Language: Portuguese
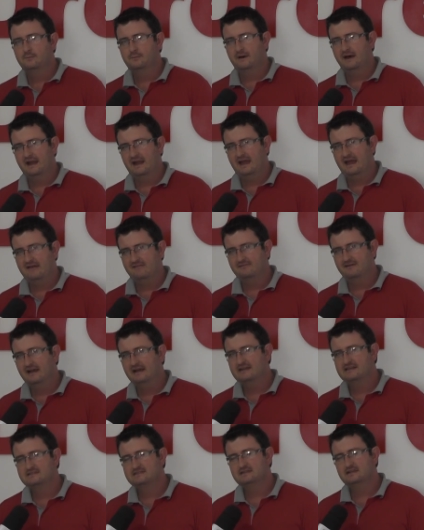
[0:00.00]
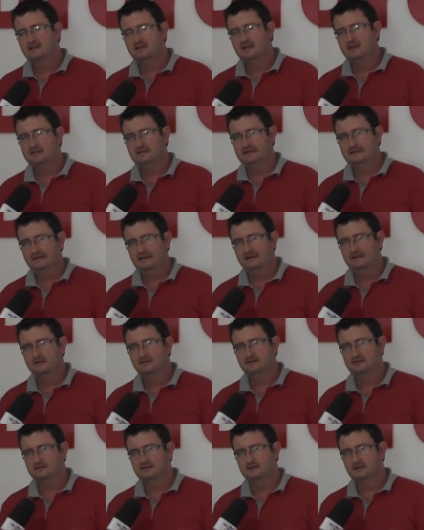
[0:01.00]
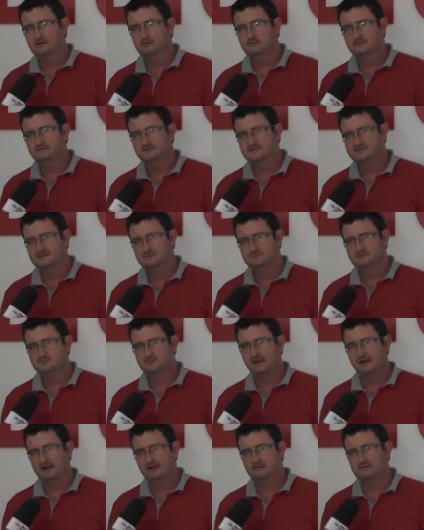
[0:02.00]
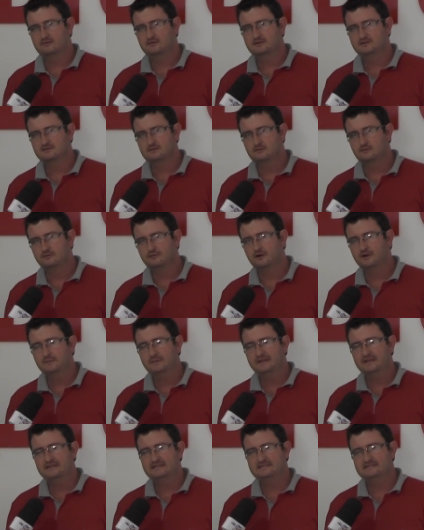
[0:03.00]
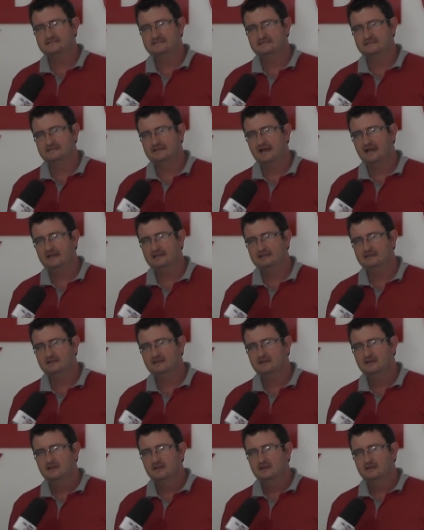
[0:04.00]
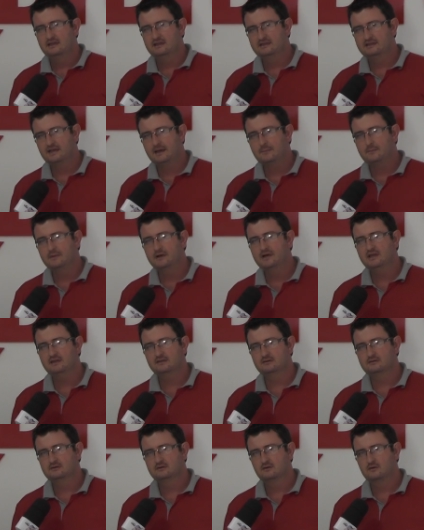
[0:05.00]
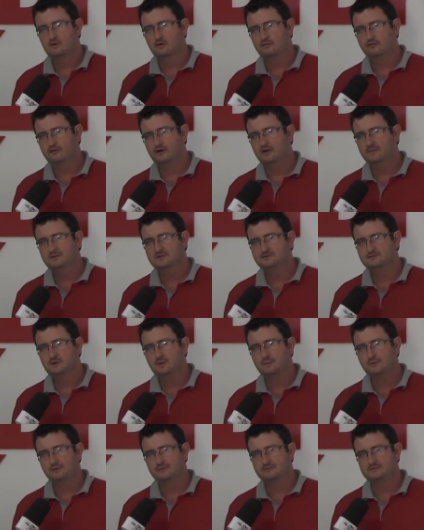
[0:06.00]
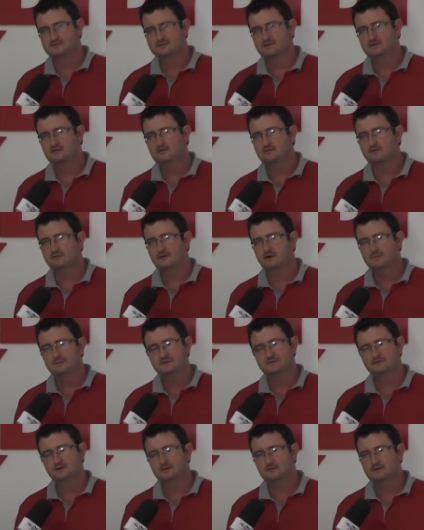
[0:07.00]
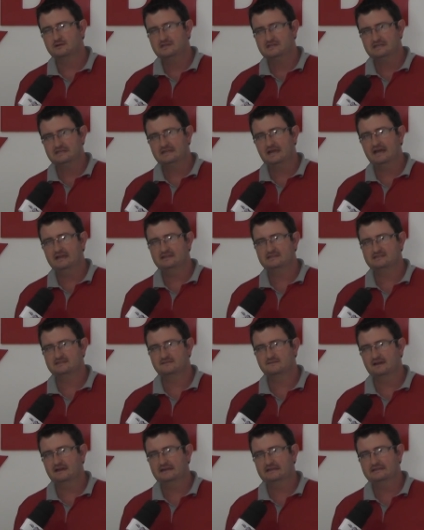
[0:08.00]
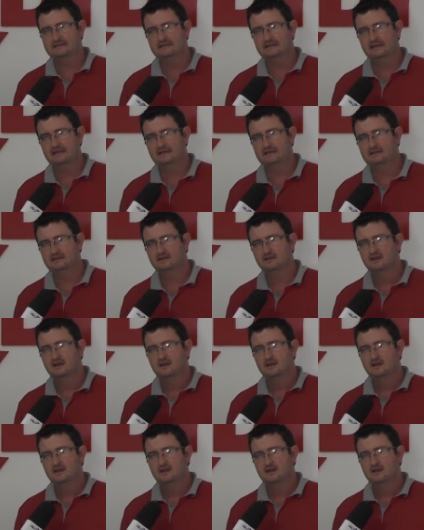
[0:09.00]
para vacas de leite, né? Então fizemos barracões conforme a necessidade e tamanho, conforme sua produção, conforme a sua quantidade de vacas de leite.